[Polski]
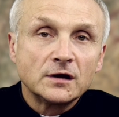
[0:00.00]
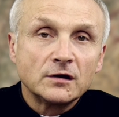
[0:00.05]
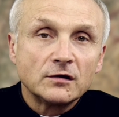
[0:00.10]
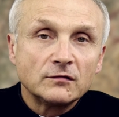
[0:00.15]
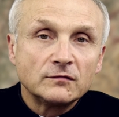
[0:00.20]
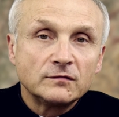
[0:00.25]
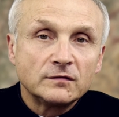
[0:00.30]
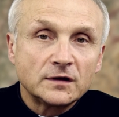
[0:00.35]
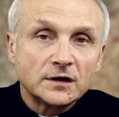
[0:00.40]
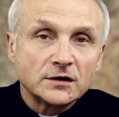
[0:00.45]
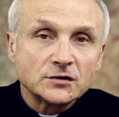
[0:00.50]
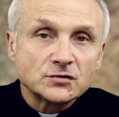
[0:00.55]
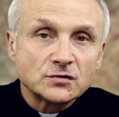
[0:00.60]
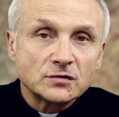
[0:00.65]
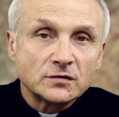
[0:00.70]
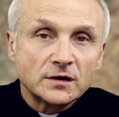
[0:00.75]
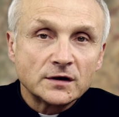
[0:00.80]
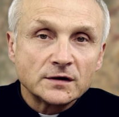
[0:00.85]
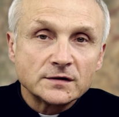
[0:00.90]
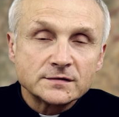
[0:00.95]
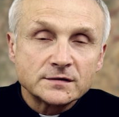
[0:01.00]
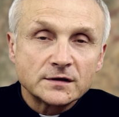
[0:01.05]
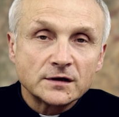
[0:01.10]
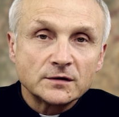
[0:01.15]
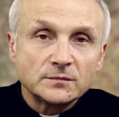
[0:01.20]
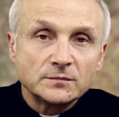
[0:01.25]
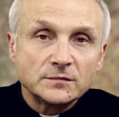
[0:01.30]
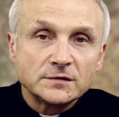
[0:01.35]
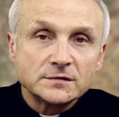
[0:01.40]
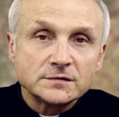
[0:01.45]
wyrażona jest
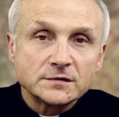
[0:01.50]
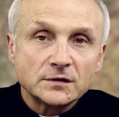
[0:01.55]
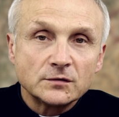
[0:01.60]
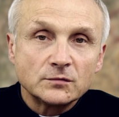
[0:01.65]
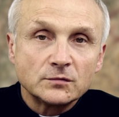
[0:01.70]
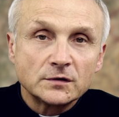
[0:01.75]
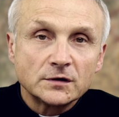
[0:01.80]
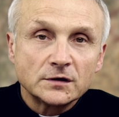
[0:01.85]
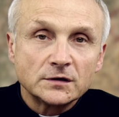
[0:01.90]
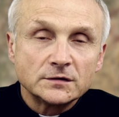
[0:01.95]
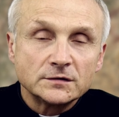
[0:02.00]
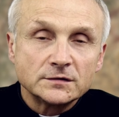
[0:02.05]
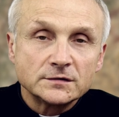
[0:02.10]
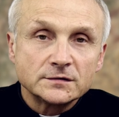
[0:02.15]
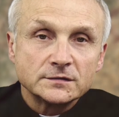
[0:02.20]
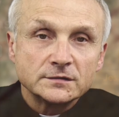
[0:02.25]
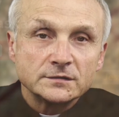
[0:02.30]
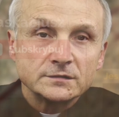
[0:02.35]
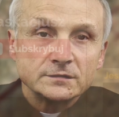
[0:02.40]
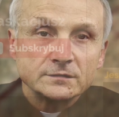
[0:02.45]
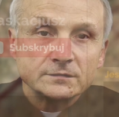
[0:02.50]
tajemnica Eucharystii.